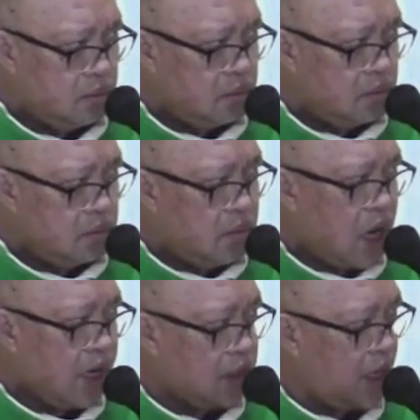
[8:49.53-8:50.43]

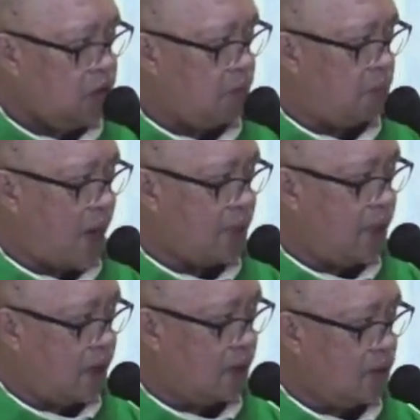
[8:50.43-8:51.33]
Bakit ngayon, Father?
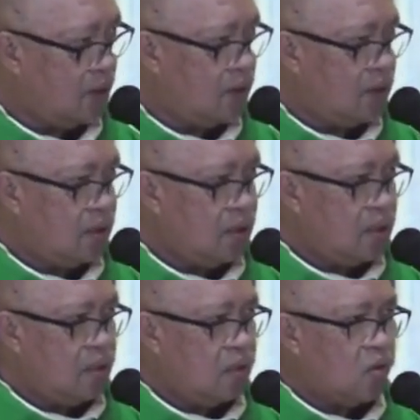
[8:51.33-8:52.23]

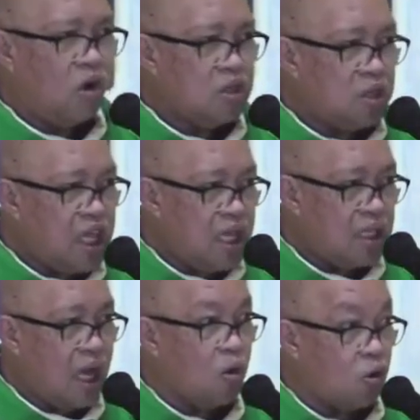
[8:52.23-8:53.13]
Konti na
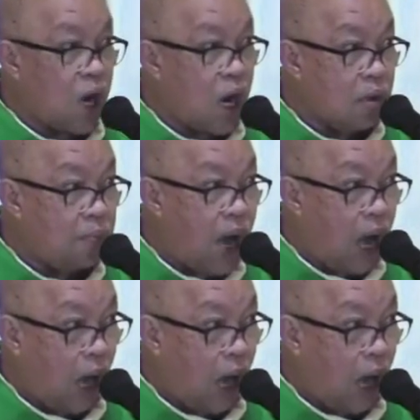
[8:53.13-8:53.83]
gurang pa.